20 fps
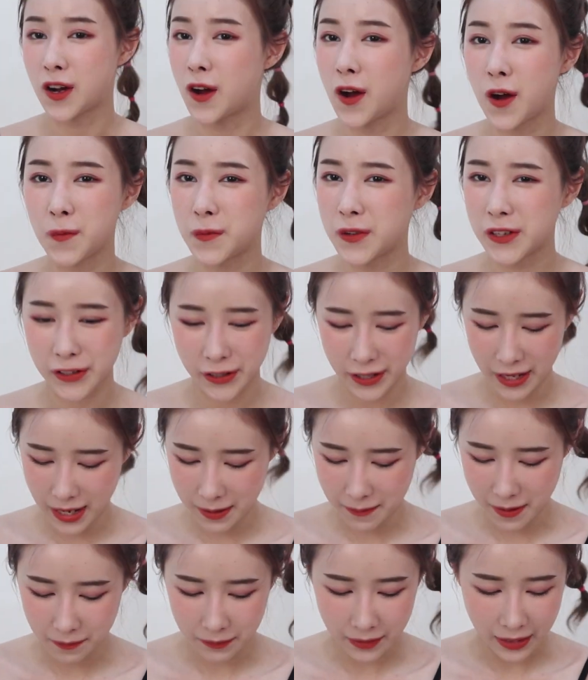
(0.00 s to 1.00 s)
อบเลยอะไร
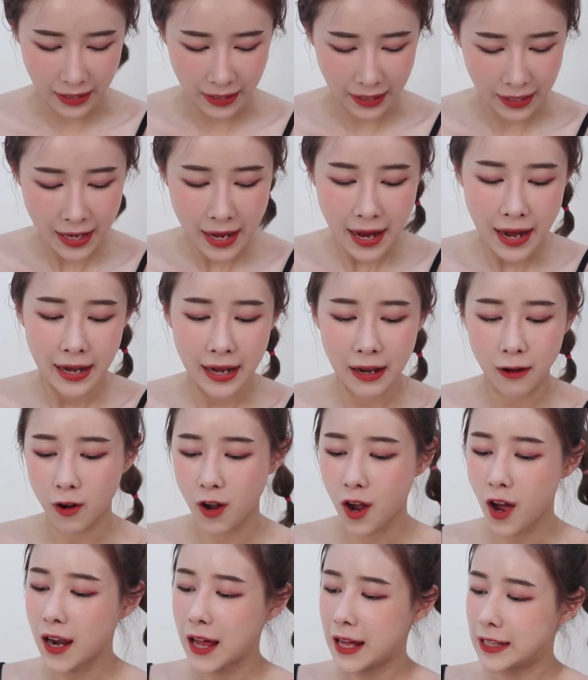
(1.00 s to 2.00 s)
แบบนี้แล้ว
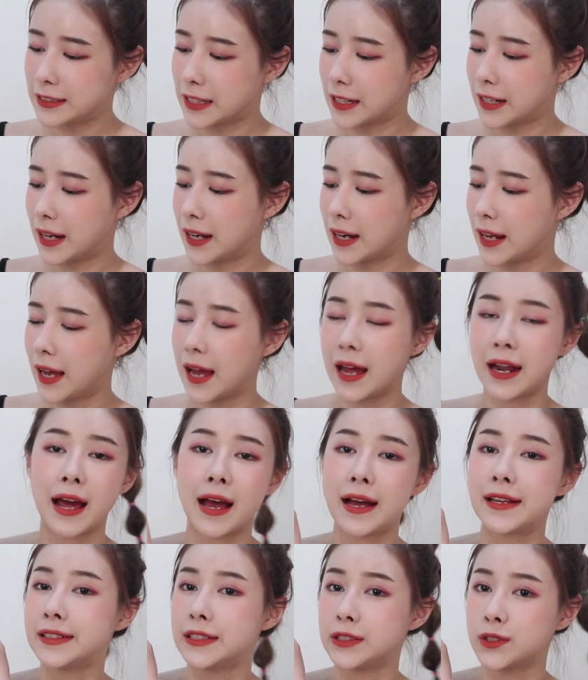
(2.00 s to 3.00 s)
ก็หลังจากนั้นนะคะ
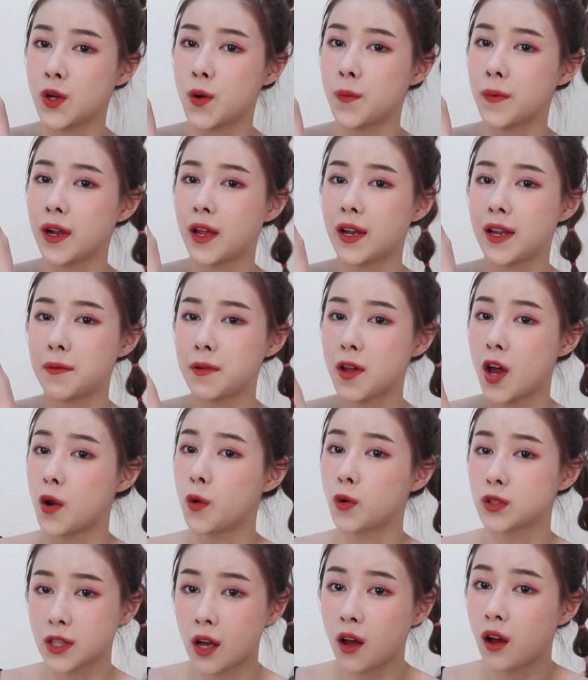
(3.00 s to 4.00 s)
ทาสีส้มไปแล้วเรียบร้อย
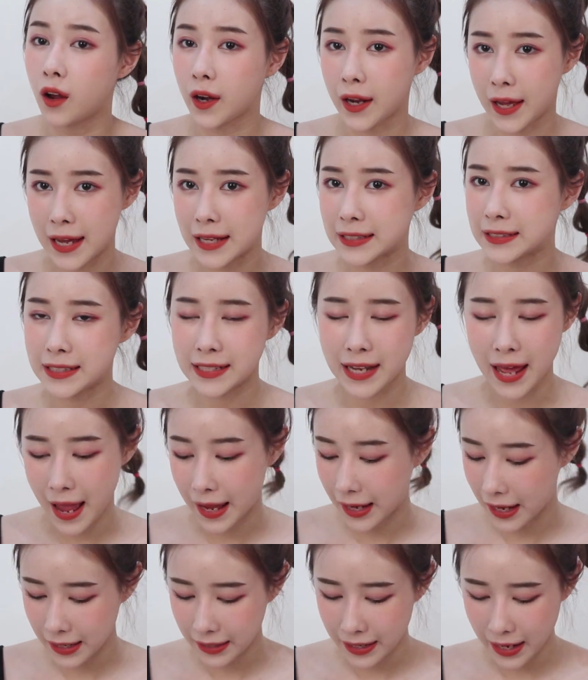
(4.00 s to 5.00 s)
นุกจะขอทาสีแดง
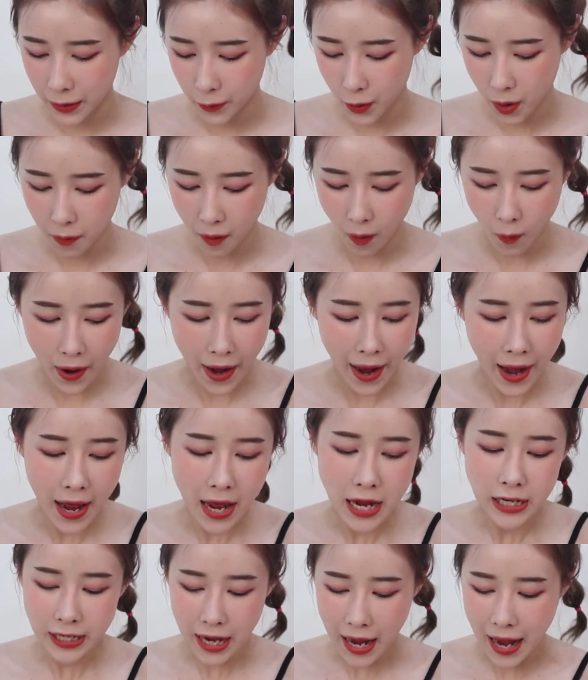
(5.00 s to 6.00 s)
ข้างในด้วยเพราะว่า
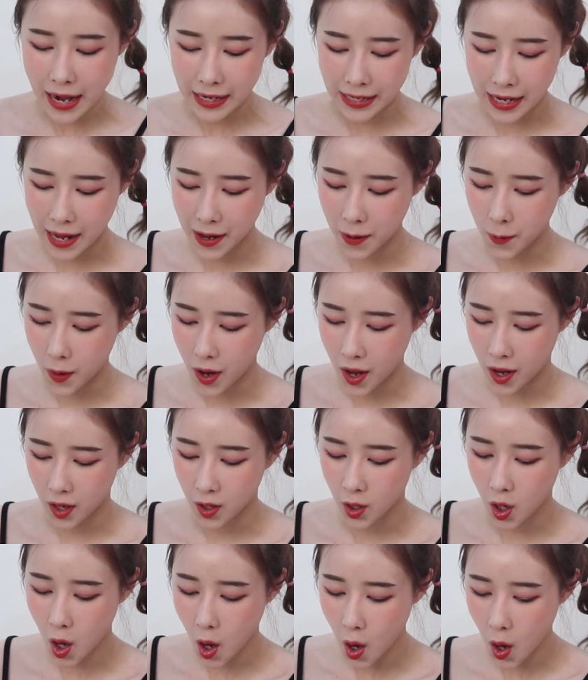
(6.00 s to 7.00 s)
ทางเราอะ
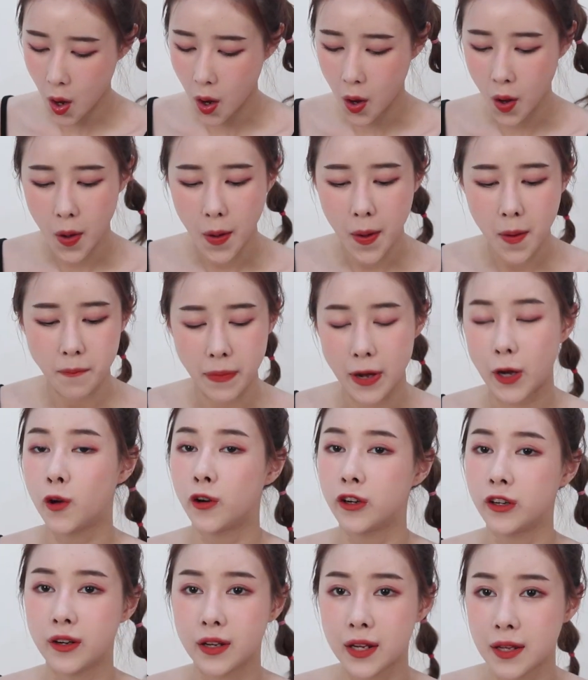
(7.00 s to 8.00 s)
ก็เป็นค
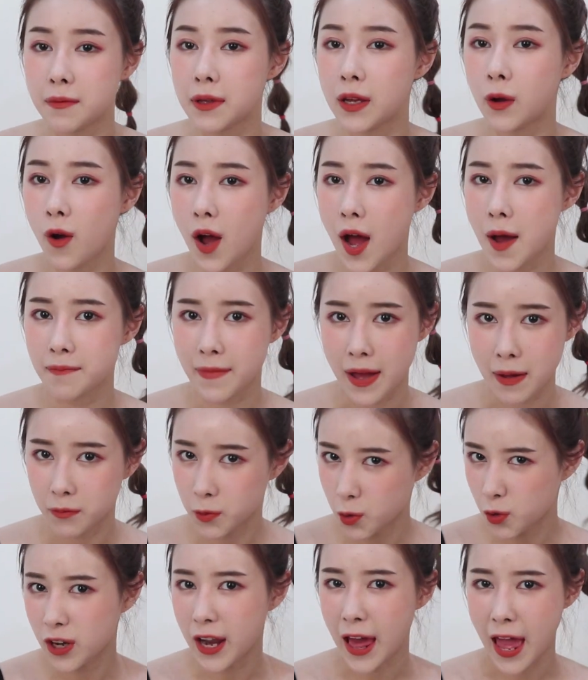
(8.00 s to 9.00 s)
นหนึ่งที่มีความแบบ
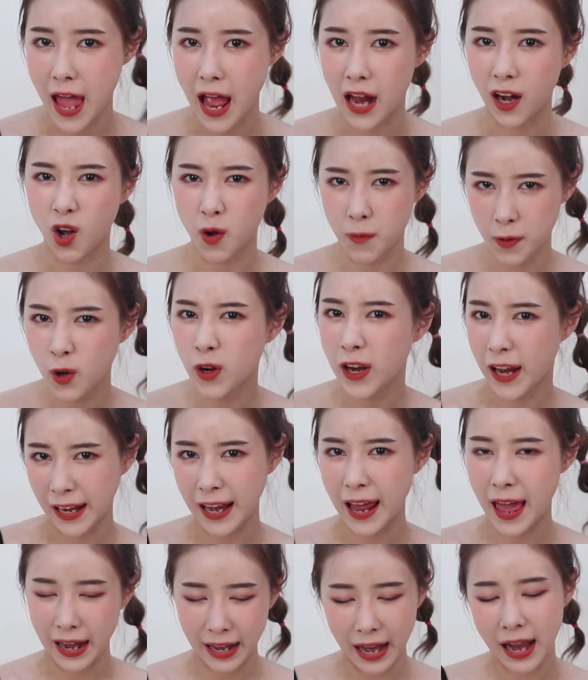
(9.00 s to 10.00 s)
รุนแรงแล้วก็เป็นคน
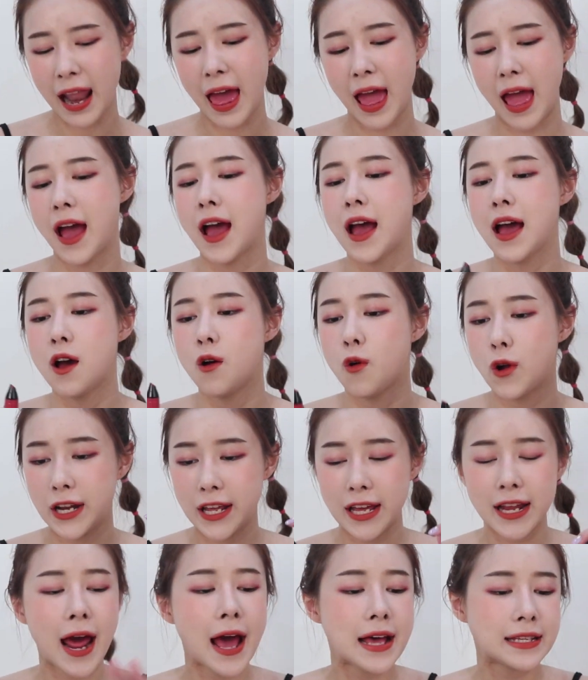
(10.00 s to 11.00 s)
แรงๆนั่นแหละวัน
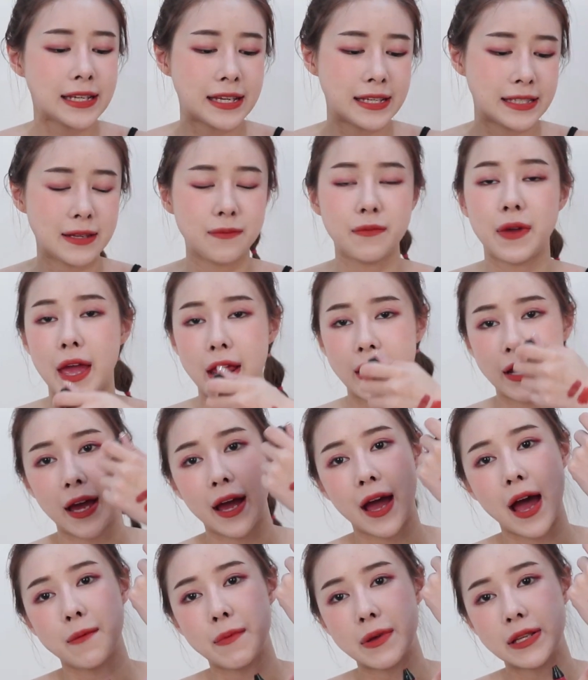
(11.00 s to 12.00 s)
นี้ทาสี11
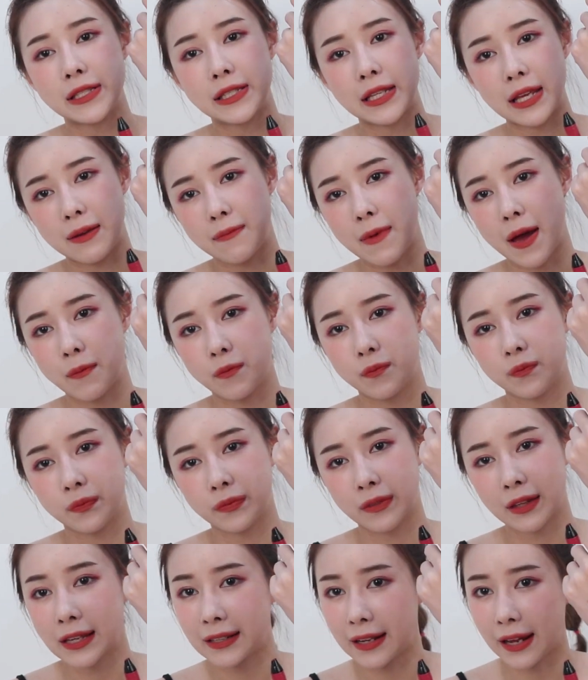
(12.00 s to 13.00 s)
นะคะเป็นสีแบบ
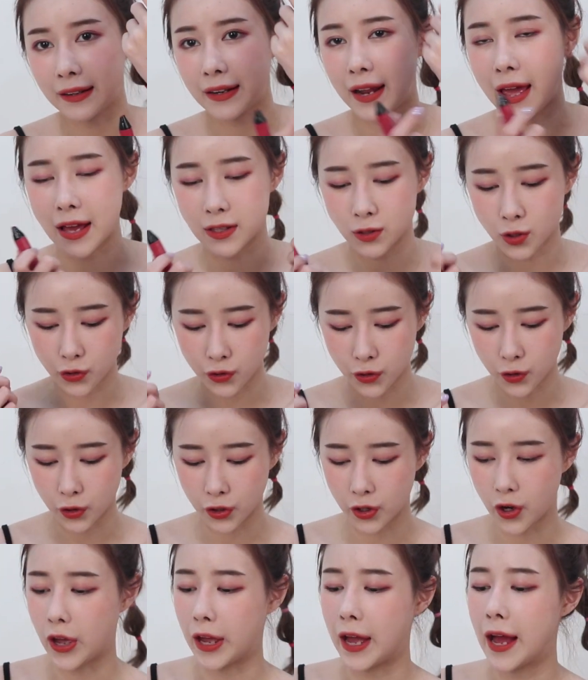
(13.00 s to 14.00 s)
แดงๆส
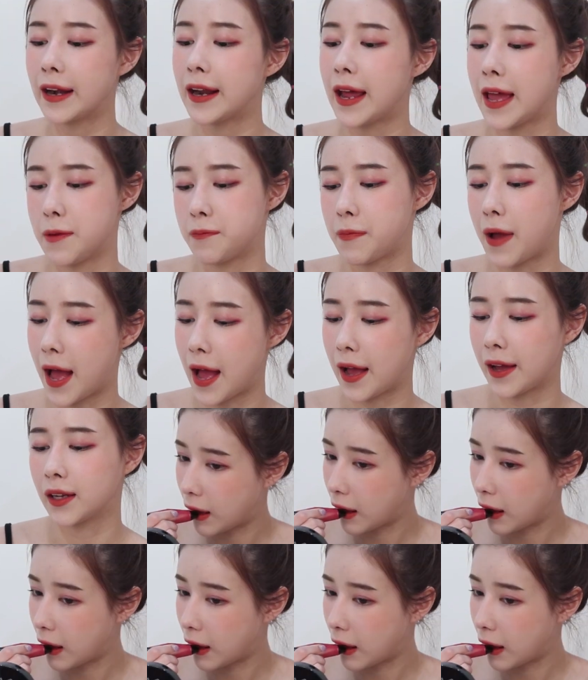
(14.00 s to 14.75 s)
ดๆหน่อยข้างในปาก